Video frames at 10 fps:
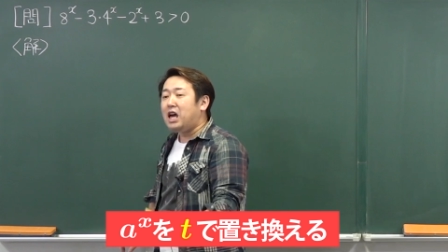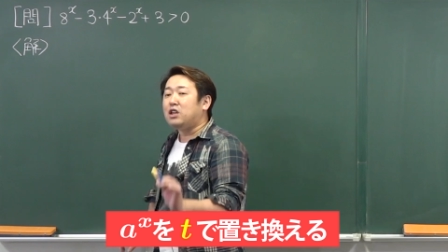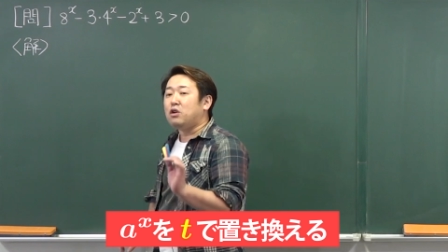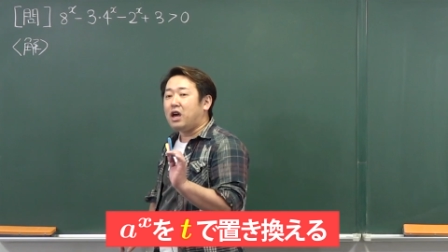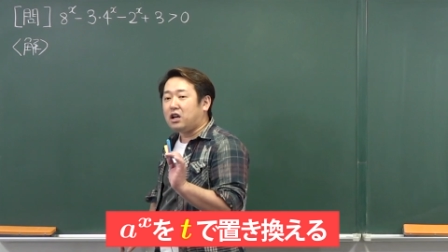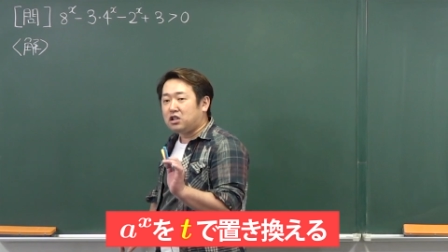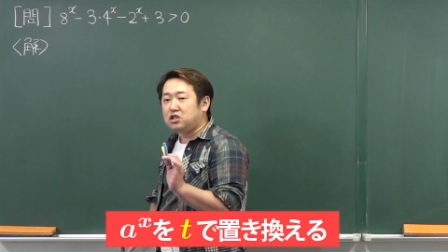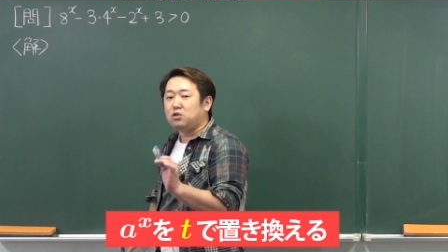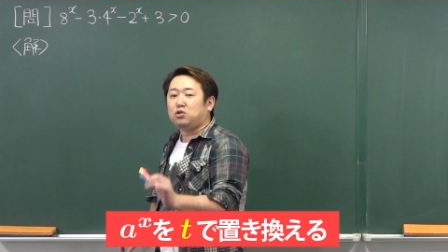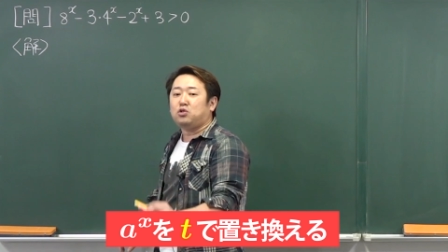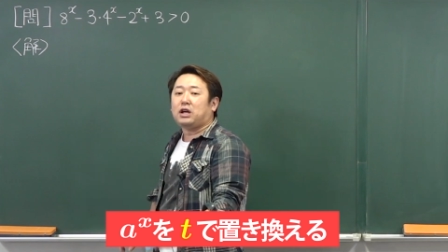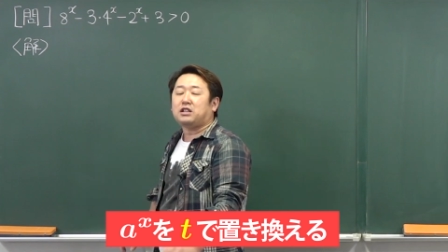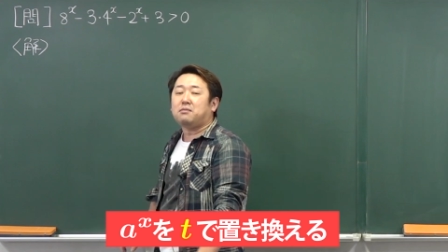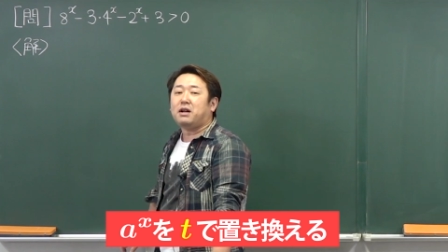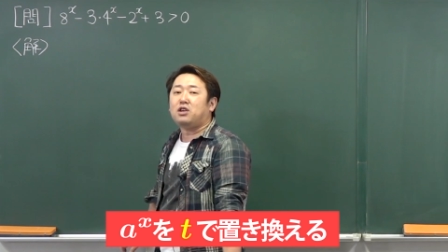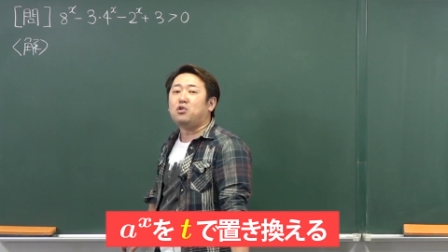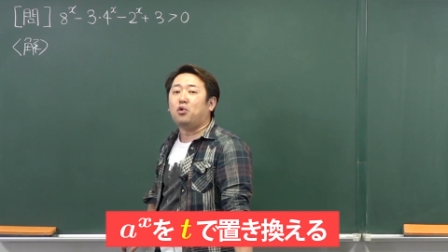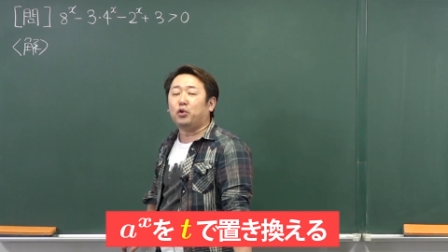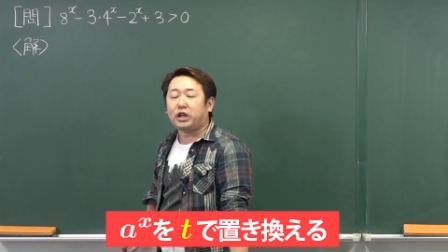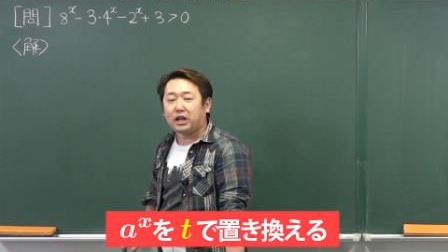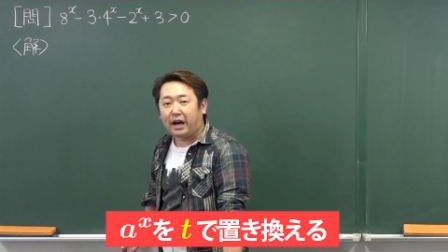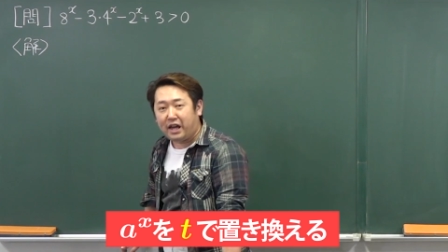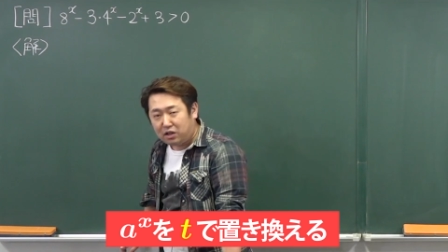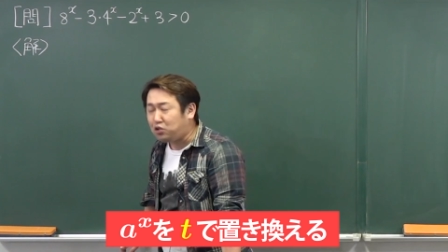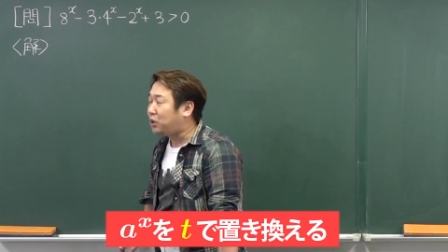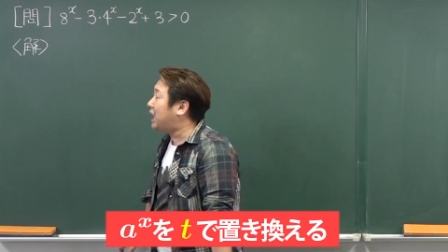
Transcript: A の X 乗という塊を置き換えると考